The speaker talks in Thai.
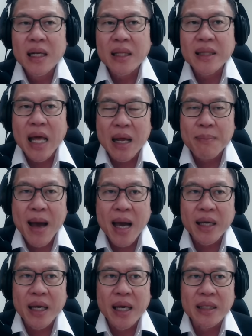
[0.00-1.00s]
และแต่ละพร
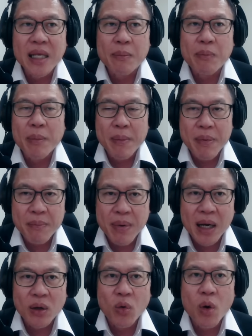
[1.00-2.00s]
รคเองเนี่ยพอไปเป็น
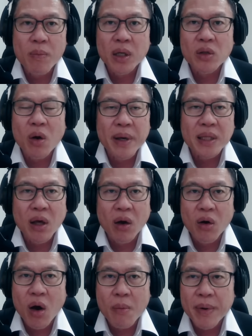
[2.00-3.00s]
พรรคร่วมก็ต้องไปต่
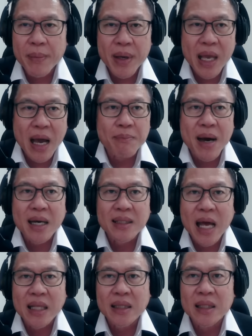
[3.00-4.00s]
อรองพยายามผลัก
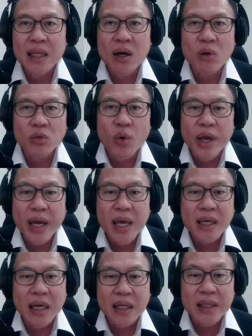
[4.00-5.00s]
ดันเรื่องของตัวเอง
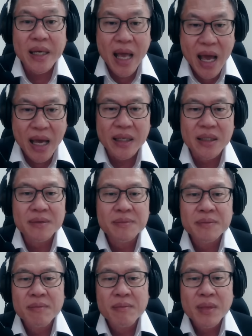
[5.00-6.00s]
ให้เกิดให้ได้
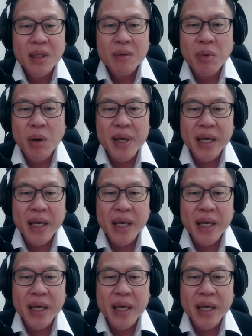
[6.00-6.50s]
เพราะ